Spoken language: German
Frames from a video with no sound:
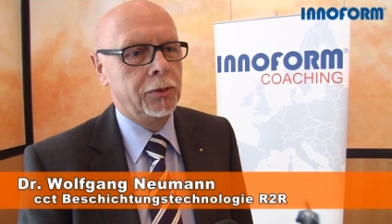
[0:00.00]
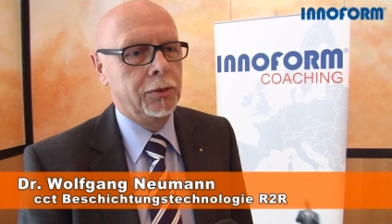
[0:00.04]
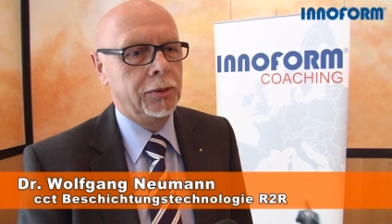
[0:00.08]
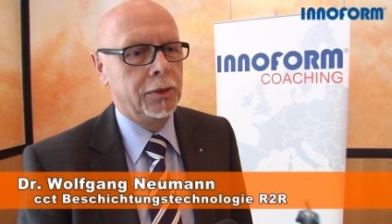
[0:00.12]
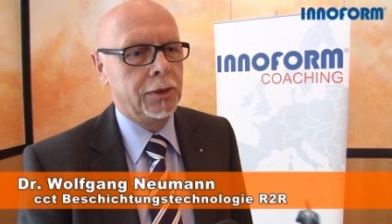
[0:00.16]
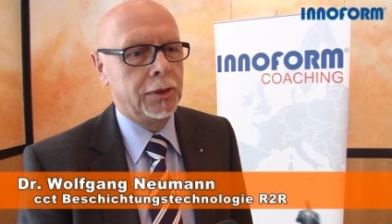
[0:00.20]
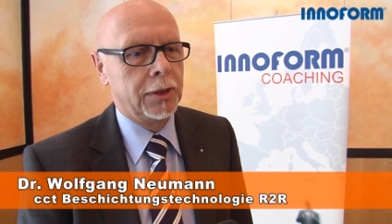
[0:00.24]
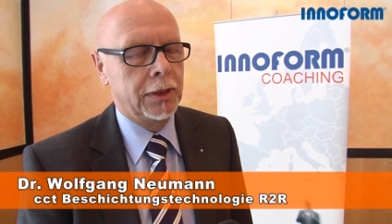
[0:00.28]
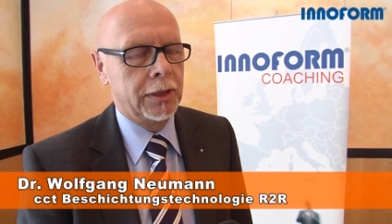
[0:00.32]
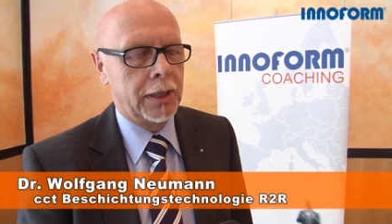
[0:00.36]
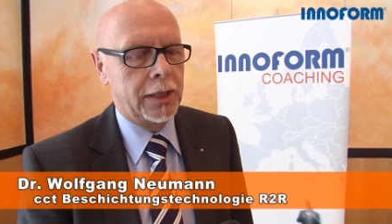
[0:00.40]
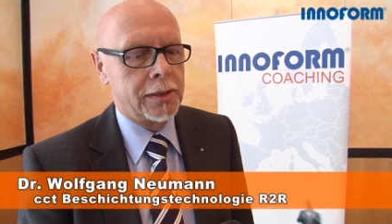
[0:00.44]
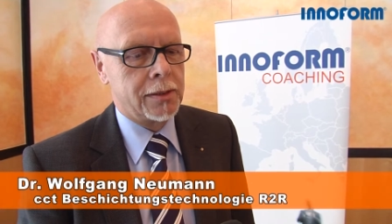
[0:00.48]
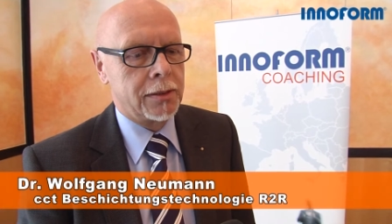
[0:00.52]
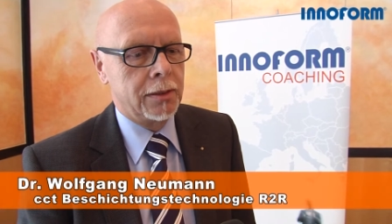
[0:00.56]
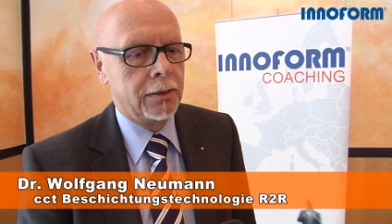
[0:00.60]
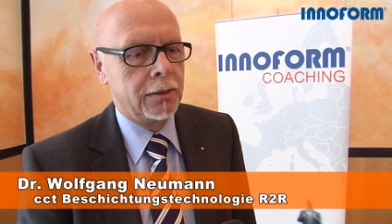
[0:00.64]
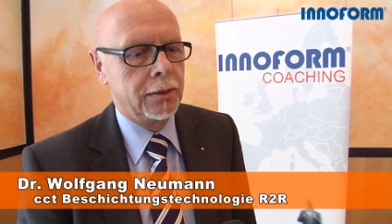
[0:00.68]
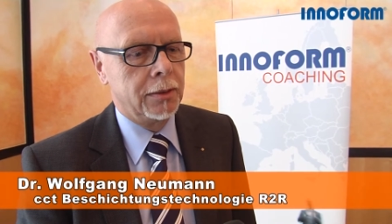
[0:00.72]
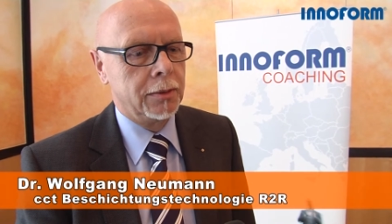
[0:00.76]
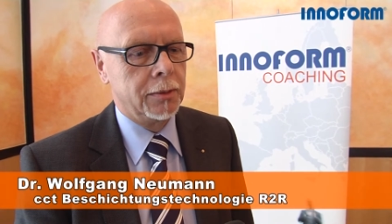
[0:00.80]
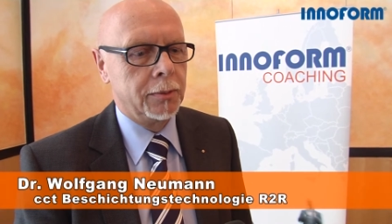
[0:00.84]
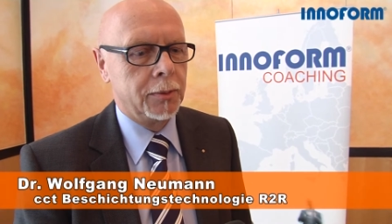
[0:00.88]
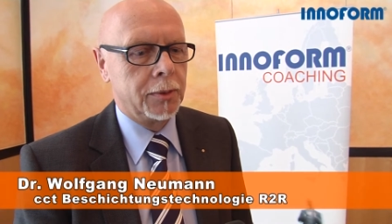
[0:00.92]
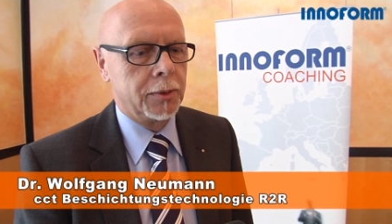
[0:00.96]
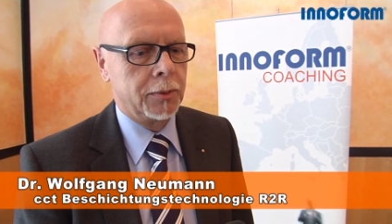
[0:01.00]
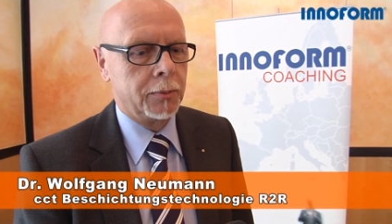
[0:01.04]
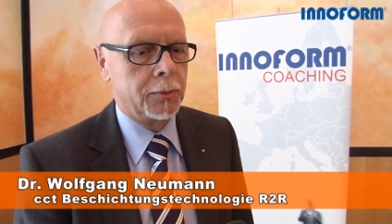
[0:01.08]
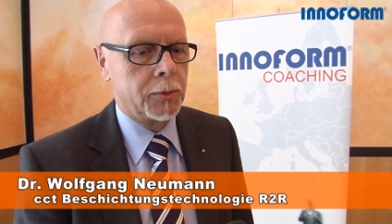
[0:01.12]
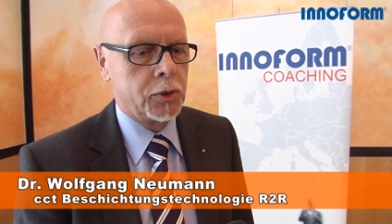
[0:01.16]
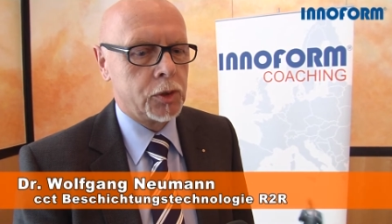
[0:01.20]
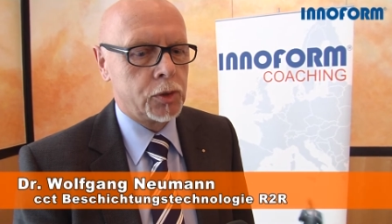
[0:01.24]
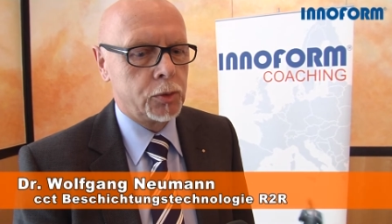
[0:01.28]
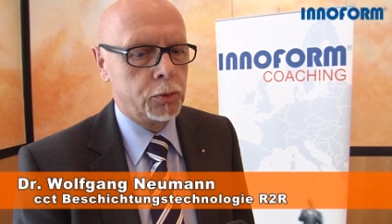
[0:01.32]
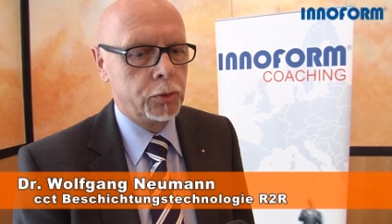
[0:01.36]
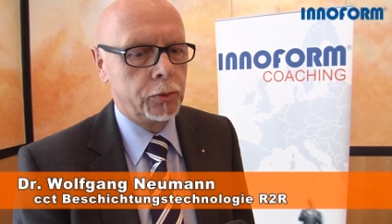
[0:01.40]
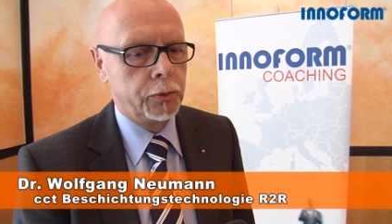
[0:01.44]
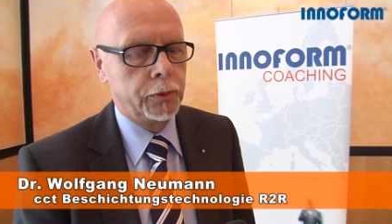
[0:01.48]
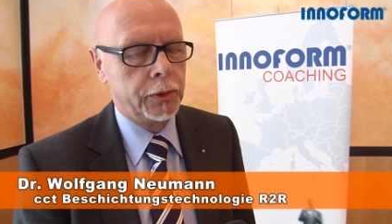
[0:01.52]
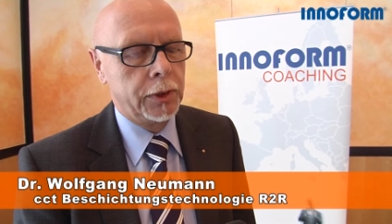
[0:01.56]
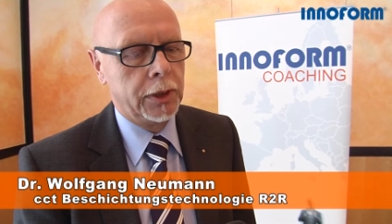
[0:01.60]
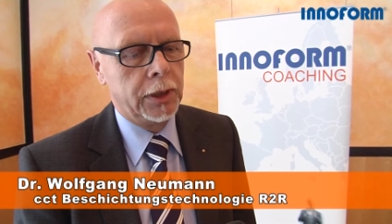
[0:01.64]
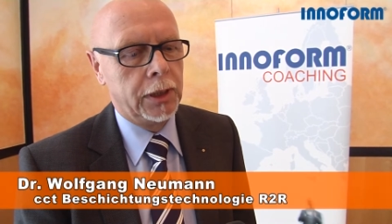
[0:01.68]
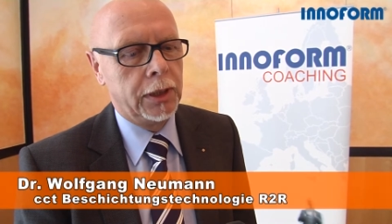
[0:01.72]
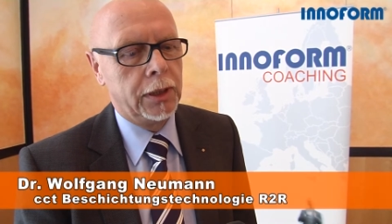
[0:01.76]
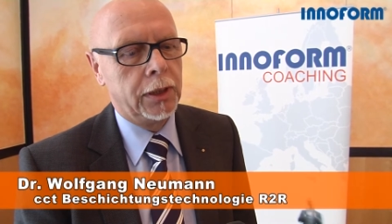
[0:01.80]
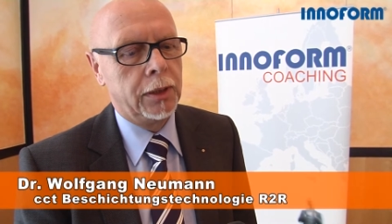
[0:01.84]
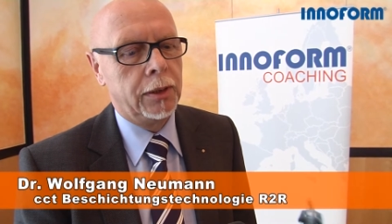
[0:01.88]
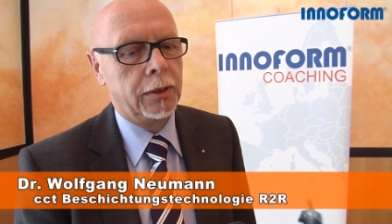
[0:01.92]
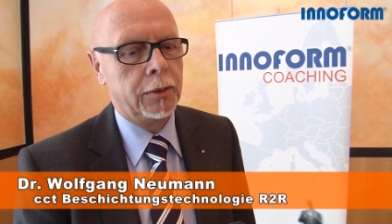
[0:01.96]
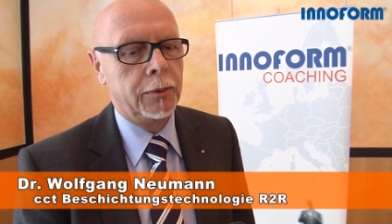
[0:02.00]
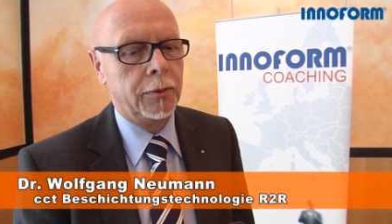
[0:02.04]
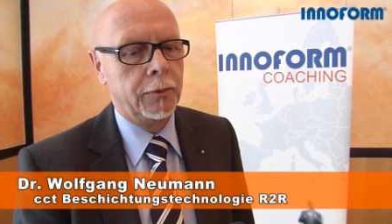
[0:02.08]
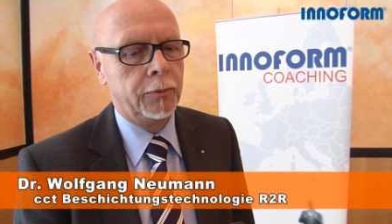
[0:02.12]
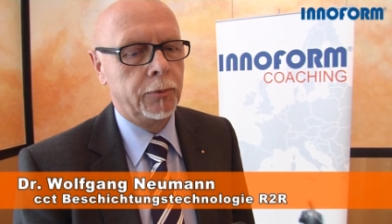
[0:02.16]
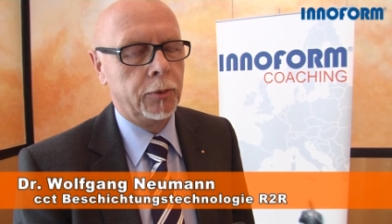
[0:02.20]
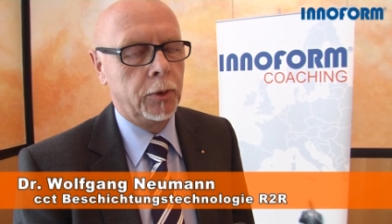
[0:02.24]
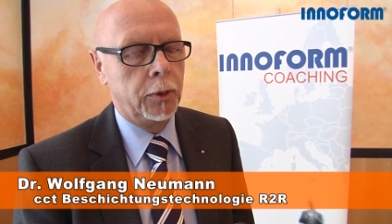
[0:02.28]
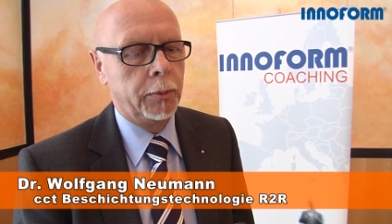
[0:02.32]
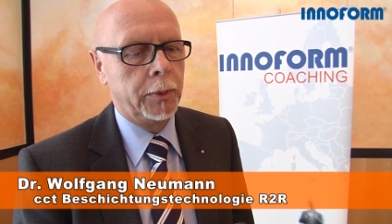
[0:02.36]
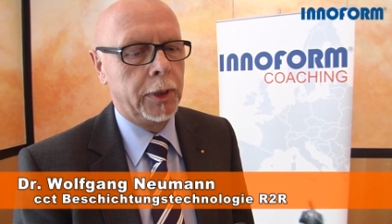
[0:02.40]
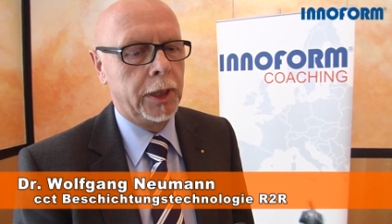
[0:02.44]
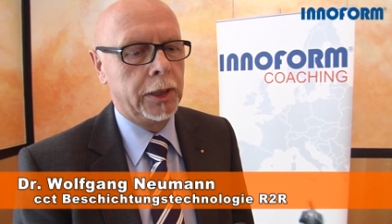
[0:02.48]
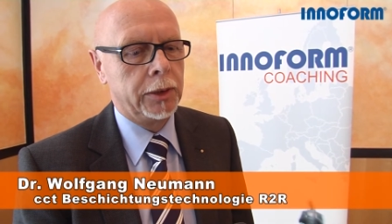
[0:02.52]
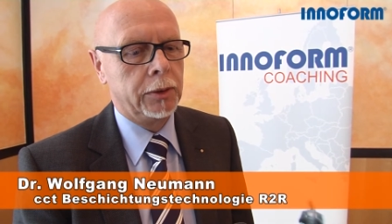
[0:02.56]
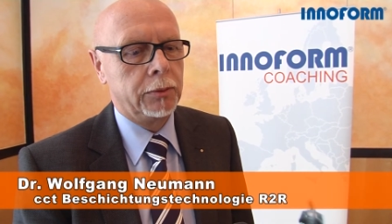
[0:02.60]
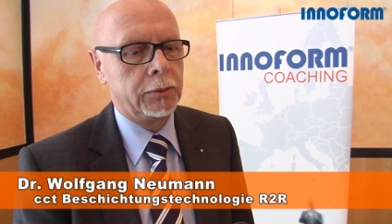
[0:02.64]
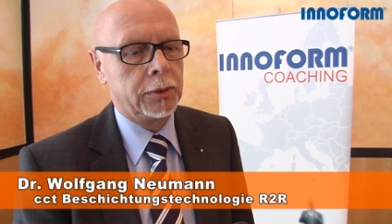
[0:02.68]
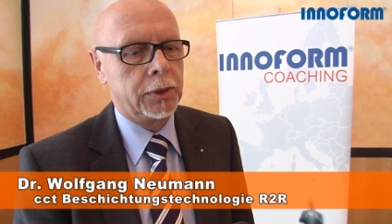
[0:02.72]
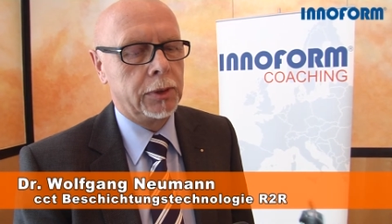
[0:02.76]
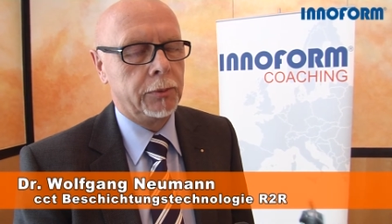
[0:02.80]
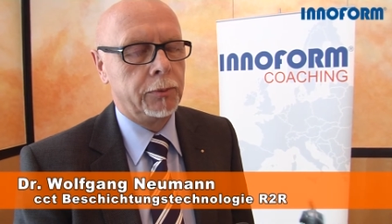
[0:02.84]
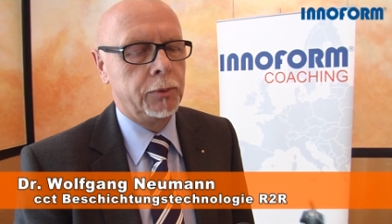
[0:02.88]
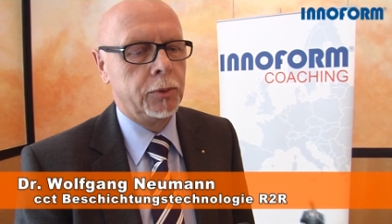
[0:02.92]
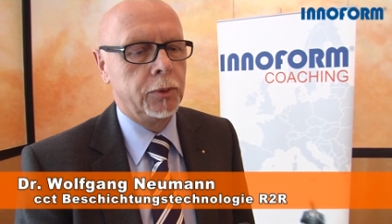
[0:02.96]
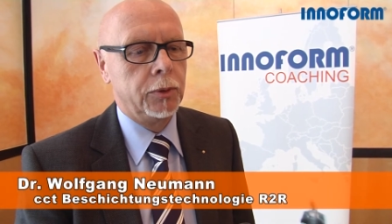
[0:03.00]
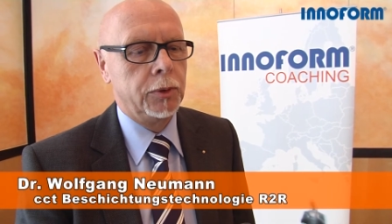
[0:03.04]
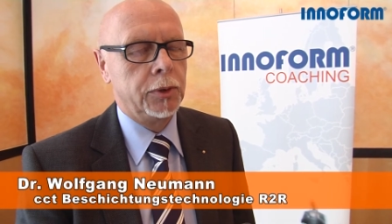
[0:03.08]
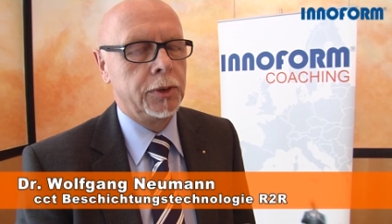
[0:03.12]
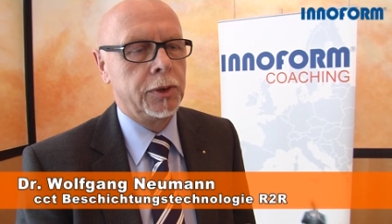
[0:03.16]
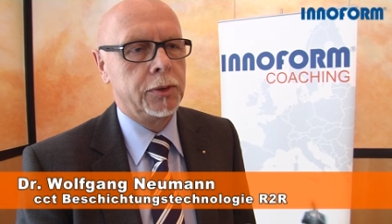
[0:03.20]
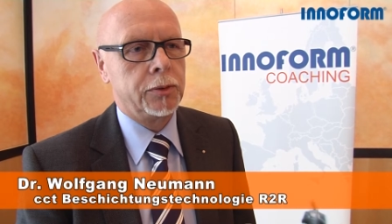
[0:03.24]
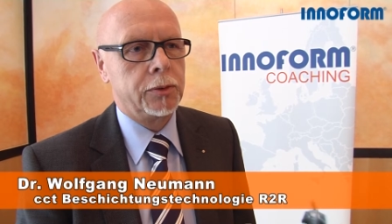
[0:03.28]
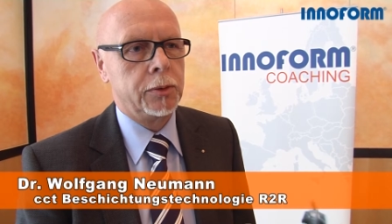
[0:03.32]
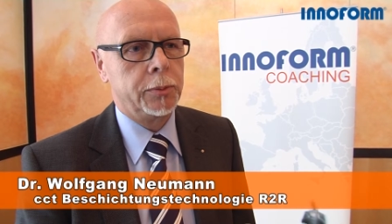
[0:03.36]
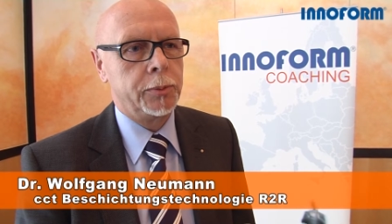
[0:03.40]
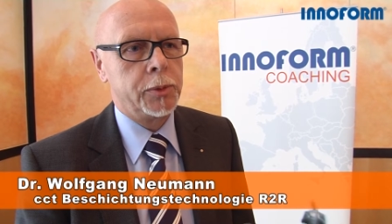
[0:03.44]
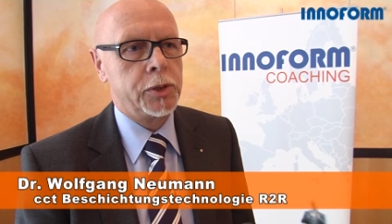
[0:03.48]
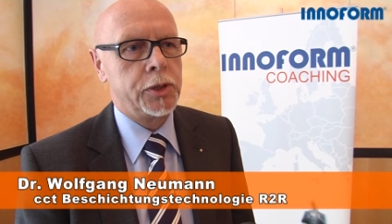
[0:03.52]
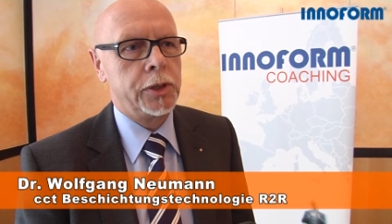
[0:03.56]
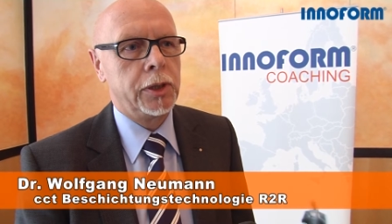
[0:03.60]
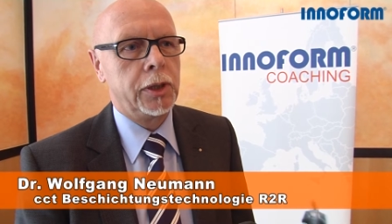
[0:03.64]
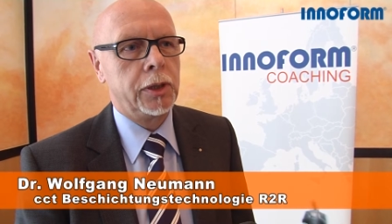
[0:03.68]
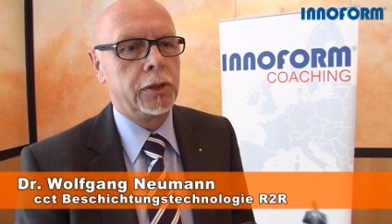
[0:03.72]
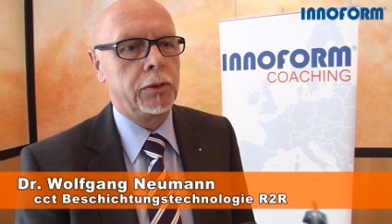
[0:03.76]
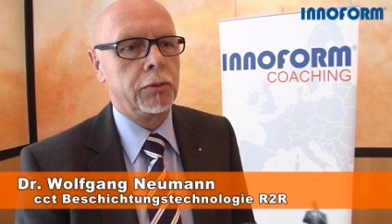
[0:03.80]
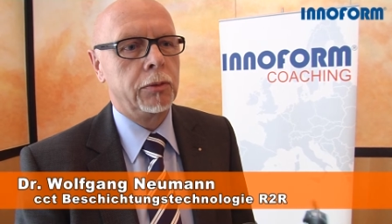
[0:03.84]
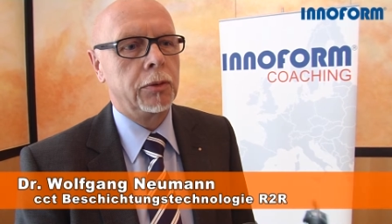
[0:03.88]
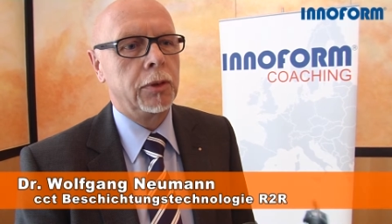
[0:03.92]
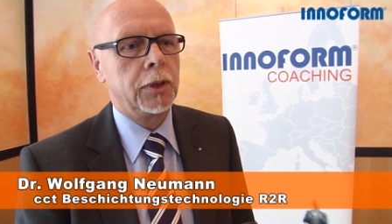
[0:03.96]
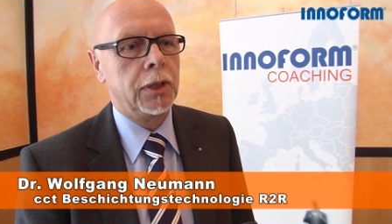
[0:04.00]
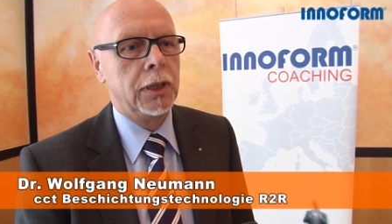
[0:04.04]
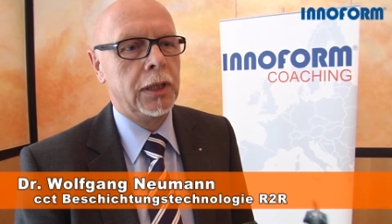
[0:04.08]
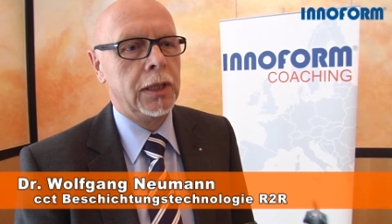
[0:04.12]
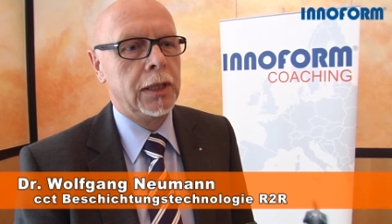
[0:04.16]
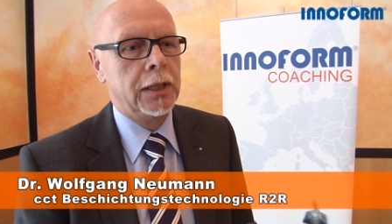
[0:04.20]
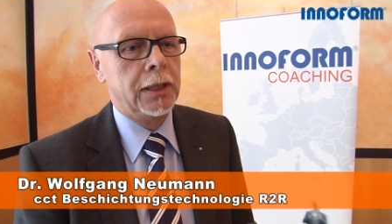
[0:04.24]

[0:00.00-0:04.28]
Und in den einzelnen Stufen der Vorbereitung der Folie zur Beschichtung